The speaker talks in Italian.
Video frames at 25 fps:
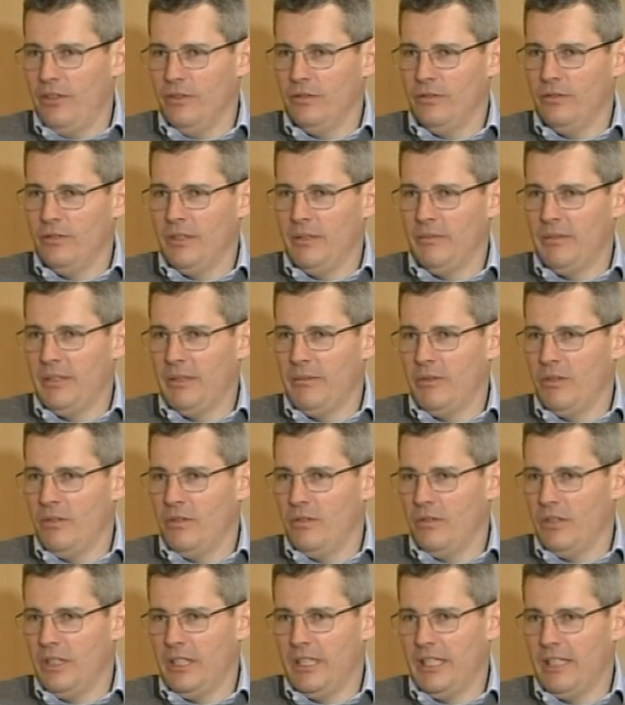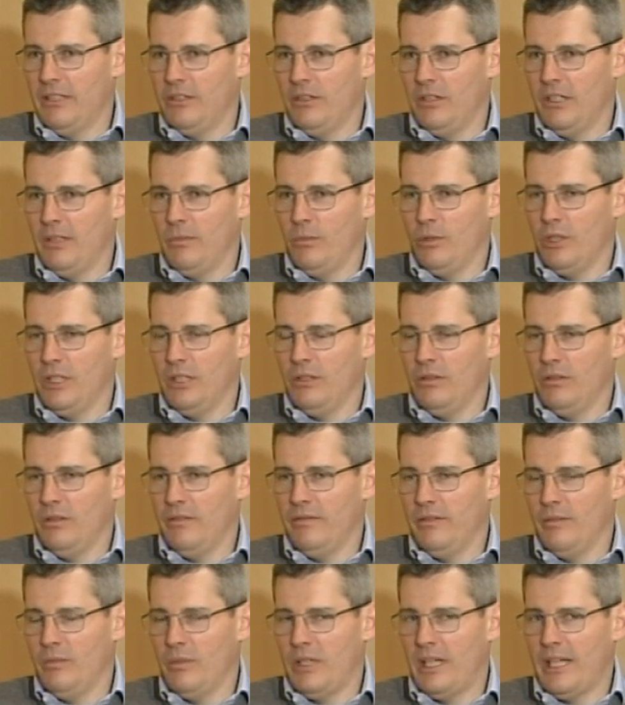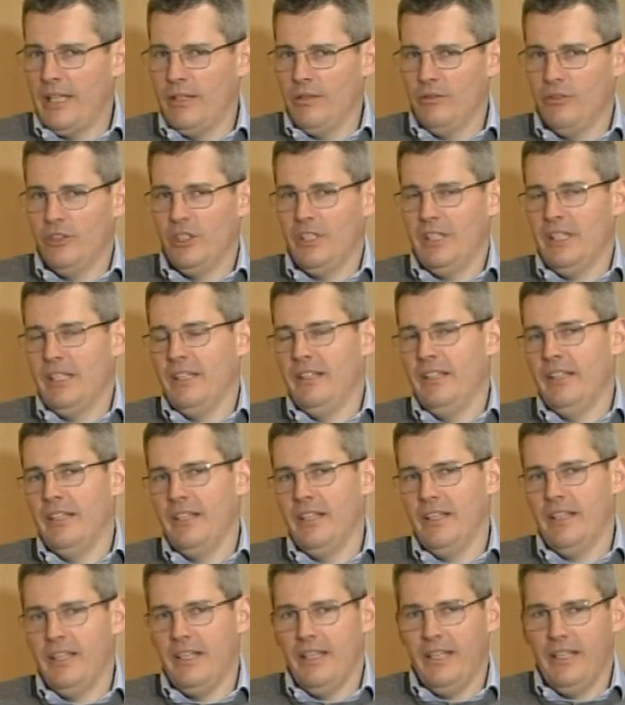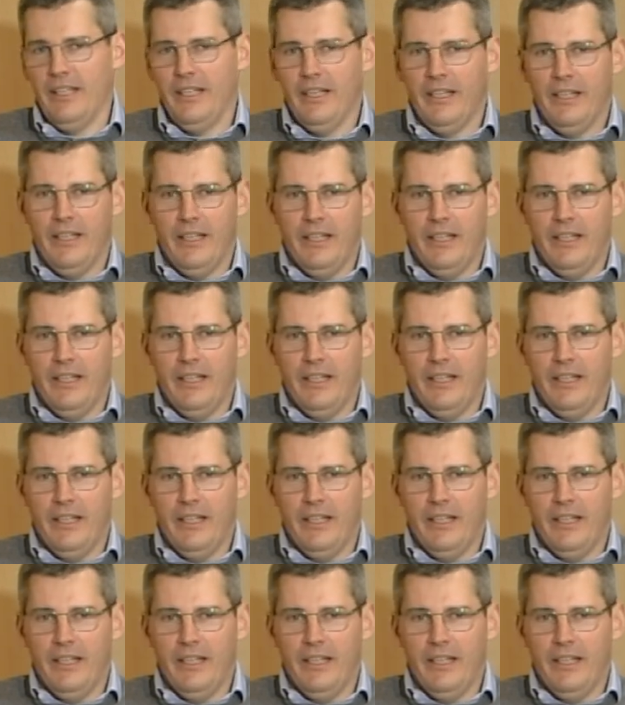non abbiamo ancora il dato elaborato di febbraio, c'è da dire che